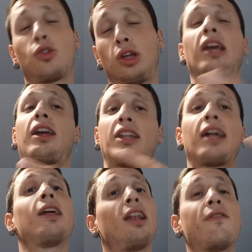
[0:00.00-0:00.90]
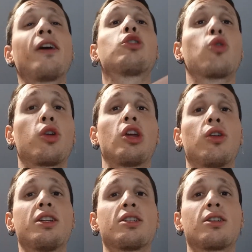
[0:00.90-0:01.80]
y genera el efecto
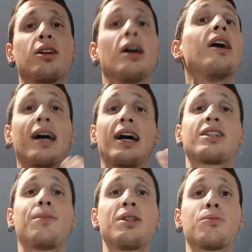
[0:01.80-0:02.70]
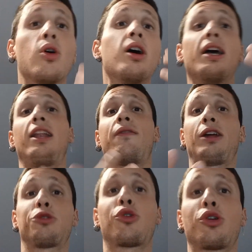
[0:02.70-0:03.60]
Coriolis. Asimismo, el
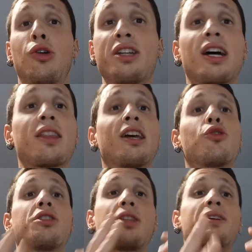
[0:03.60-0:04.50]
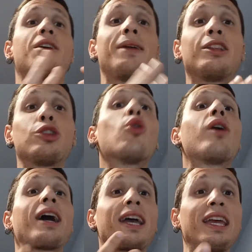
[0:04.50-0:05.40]
efecto Coriolis hace que los sistemas de
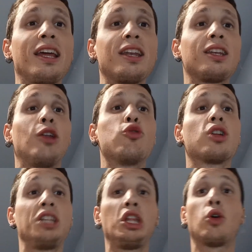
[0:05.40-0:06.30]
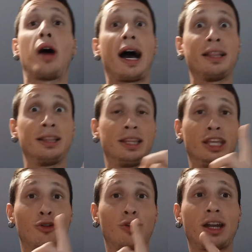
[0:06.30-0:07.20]
viento giren en un sentido
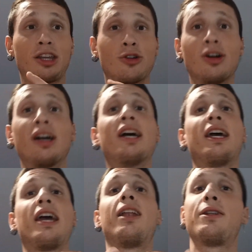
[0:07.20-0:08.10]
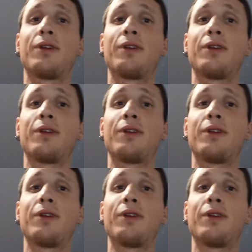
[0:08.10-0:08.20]
antihorario en el